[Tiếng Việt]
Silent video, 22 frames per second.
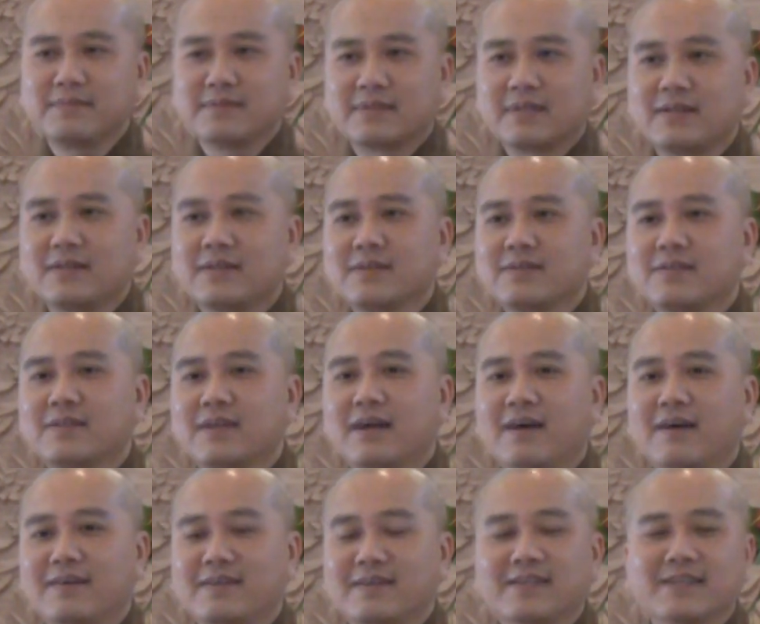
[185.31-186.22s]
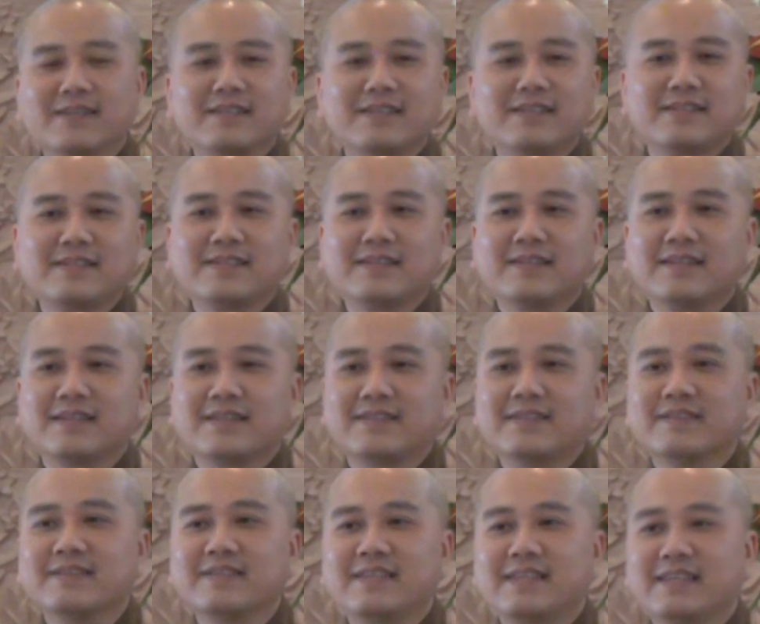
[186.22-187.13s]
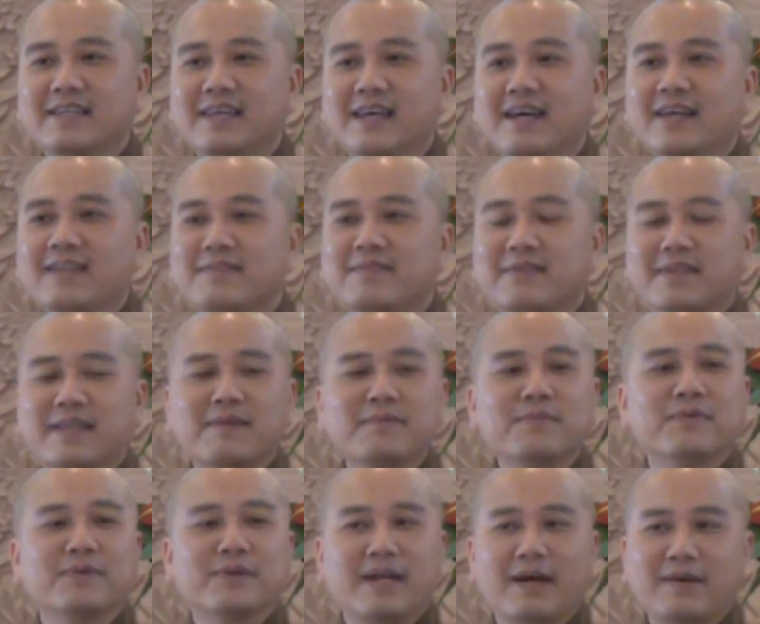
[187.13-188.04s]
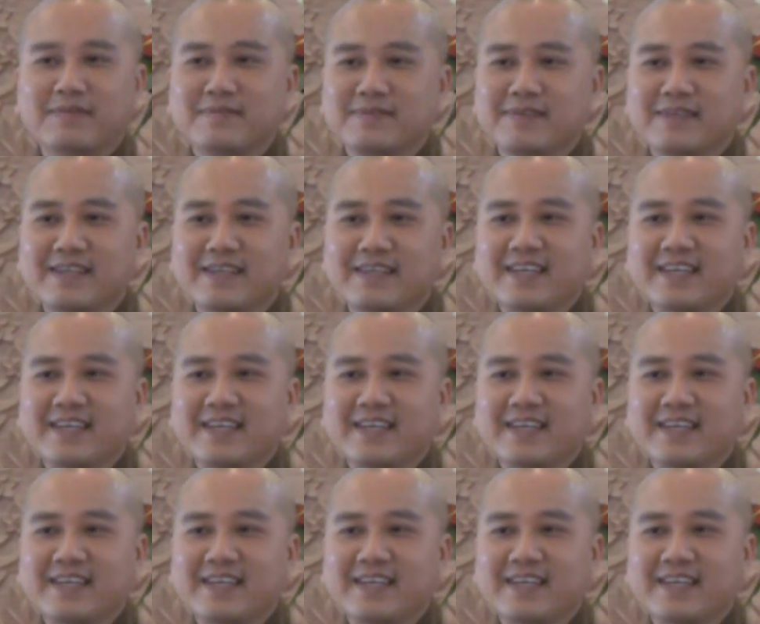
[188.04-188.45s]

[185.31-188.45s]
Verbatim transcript: người ta nói trời ơi chưa gì hết là thấy mùa đông.